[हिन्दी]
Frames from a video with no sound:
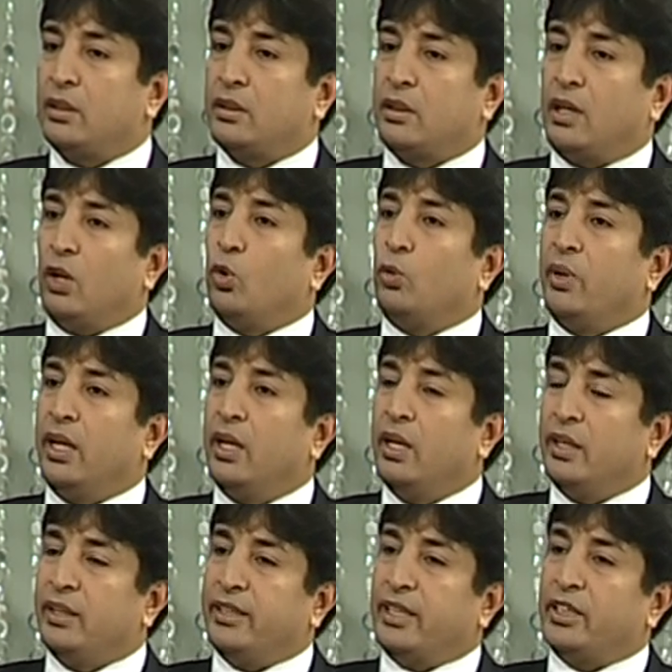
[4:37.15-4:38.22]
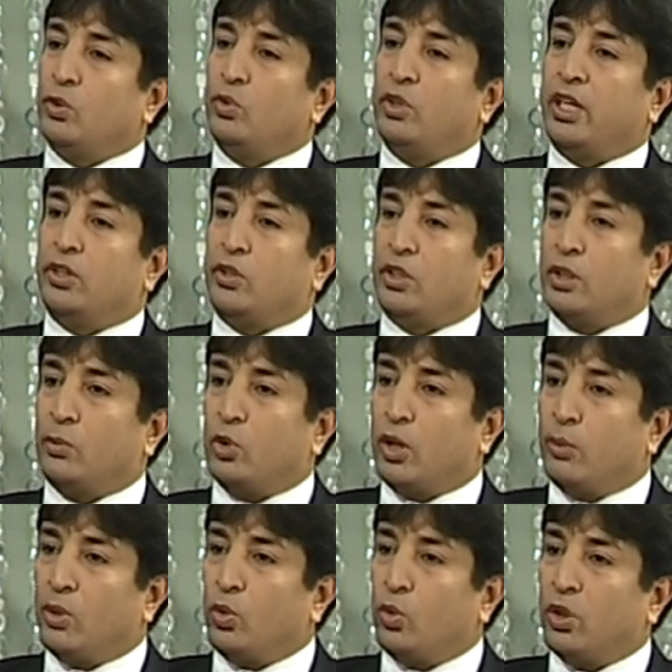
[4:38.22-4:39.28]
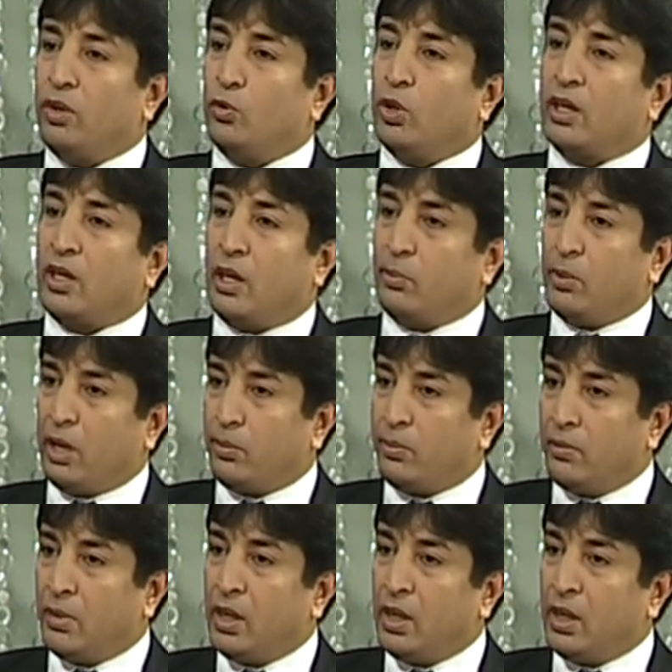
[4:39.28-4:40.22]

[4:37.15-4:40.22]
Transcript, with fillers: सालों में जैसी उनकी एजुकेशन मुकम्मल होगी वो एक कामयाब